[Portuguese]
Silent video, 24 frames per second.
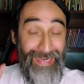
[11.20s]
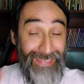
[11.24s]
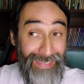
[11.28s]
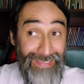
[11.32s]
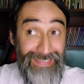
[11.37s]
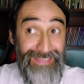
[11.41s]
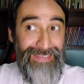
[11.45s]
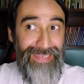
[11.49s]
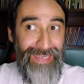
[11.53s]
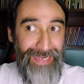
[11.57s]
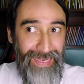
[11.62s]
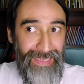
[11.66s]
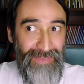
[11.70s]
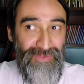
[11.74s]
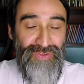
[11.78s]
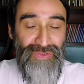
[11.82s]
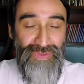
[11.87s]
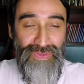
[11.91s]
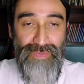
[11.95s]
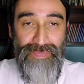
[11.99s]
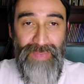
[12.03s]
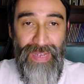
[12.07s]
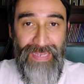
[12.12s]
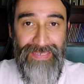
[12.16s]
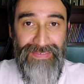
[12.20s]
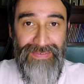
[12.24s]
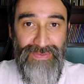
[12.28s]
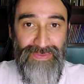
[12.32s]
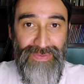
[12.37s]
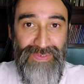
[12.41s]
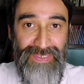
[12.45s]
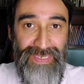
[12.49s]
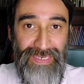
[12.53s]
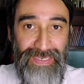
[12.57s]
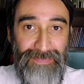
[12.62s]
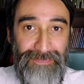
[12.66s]
aqueles recadinhos
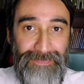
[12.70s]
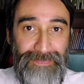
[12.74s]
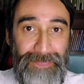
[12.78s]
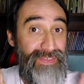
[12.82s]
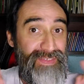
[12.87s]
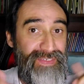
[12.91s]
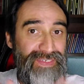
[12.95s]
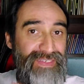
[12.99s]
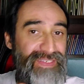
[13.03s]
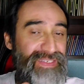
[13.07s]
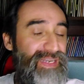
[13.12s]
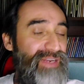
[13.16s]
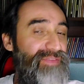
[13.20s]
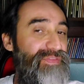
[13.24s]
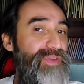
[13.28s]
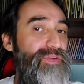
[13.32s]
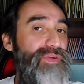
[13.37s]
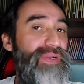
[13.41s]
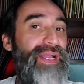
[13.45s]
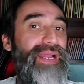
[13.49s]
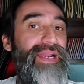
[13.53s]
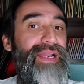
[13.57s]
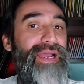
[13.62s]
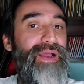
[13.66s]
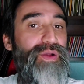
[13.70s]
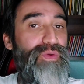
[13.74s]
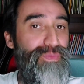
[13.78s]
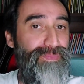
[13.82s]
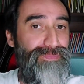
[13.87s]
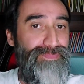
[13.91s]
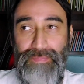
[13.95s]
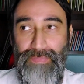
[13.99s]
básicos, hein? Se inscreva no canal,